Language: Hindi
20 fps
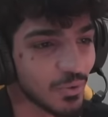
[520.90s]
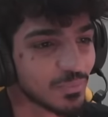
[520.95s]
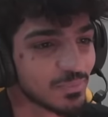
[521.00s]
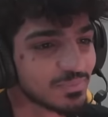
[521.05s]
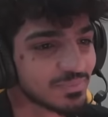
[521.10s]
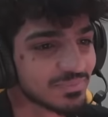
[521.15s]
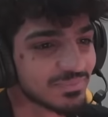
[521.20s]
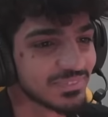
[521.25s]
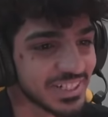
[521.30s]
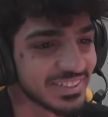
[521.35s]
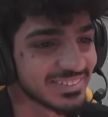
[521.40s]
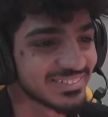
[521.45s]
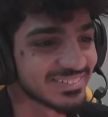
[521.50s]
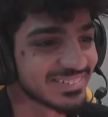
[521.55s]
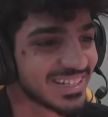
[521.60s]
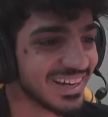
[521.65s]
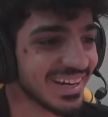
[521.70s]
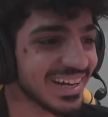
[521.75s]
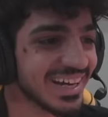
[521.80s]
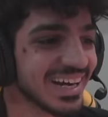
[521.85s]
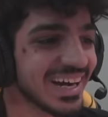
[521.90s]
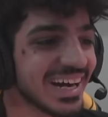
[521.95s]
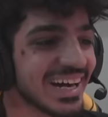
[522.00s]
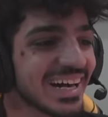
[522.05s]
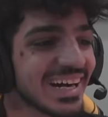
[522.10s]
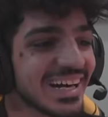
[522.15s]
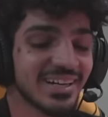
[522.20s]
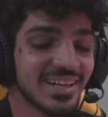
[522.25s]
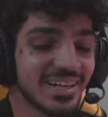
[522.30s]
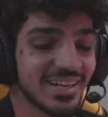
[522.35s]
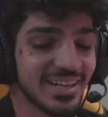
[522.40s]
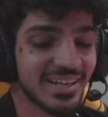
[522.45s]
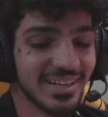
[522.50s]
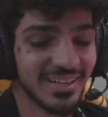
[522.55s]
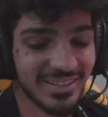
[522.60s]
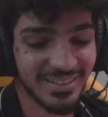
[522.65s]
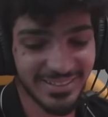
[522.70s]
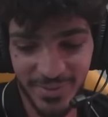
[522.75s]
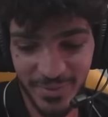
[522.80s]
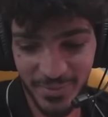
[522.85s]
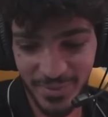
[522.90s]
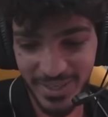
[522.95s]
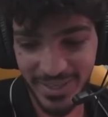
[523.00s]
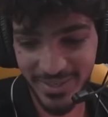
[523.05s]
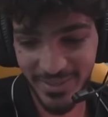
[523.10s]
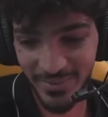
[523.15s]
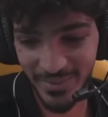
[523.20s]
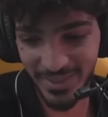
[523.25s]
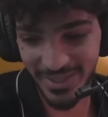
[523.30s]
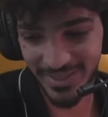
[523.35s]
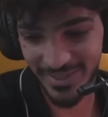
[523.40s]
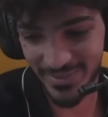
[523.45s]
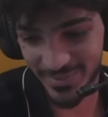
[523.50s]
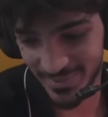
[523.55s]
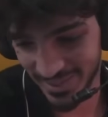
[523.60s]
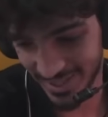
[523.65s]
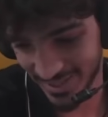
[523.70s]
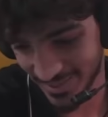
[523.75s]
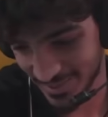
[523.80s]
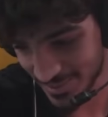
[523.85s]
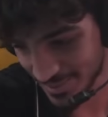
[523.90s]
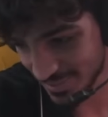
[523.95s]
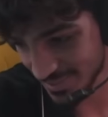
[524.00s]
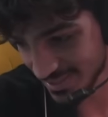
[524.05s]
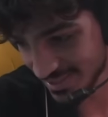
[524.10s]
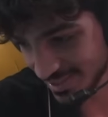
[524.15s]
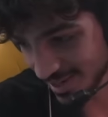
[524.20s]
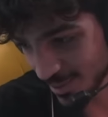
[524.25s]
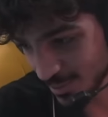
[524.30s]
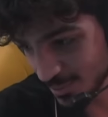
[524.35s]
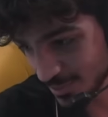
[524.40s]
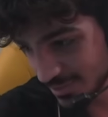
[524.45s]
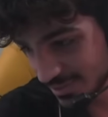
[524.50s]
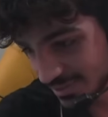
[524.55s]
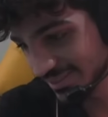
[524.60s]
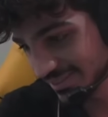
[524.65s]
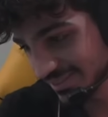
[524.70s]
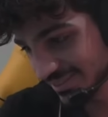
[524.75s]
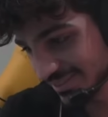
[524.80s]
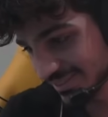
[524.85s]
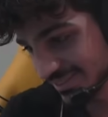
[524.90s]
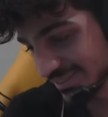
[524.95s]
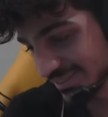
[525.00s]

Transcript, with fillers: ओह शिट थैंक यू थैंक यू थैंक यू थैंक यू सो मच स्काउट